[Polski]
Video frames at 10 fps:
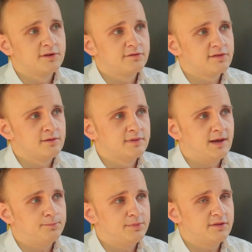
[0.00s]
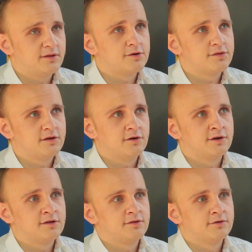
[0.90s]
przede wszystkim Dub Pistols i
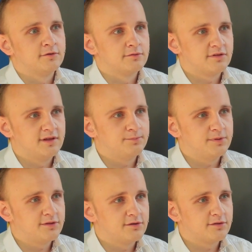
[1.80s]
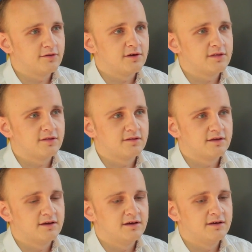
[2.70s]
Cornerstone Roots. Dub Pistols to jest
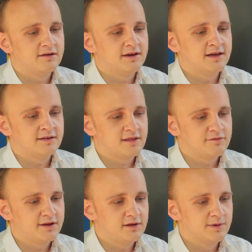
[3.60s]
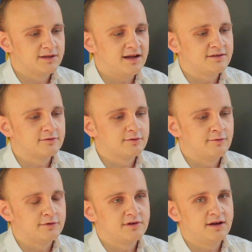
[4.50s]
e, legenda z Wielkiej Brytanii,
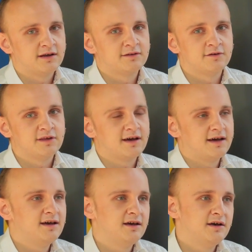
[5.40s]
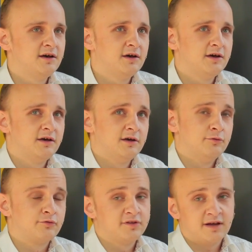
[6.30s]
która łączy elektronikę,
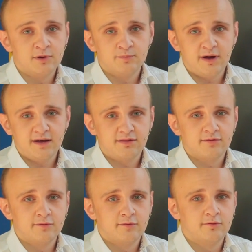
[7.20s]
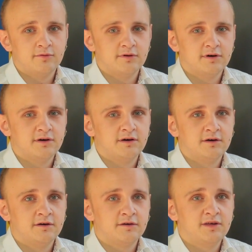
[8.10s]
dużo drum and bassu,
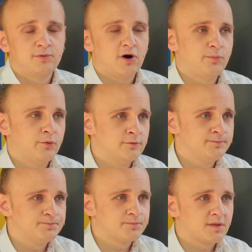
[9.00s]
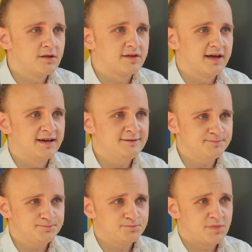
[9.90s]
e, hip-hopu z
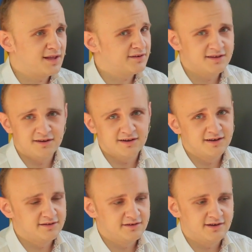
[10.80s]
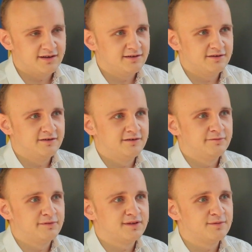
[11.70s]
reggae. Strasznie energetyczne
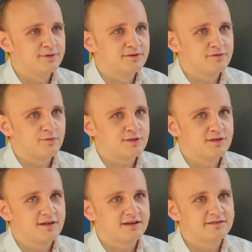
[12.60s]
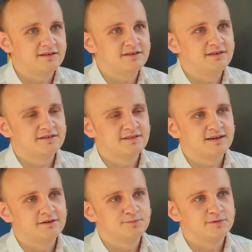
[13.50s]
e, występy, to jest właśnie taki, taki
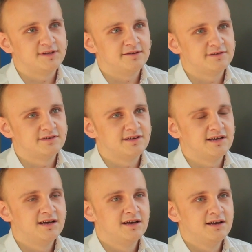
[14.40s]
znak rozpoznawczy, że,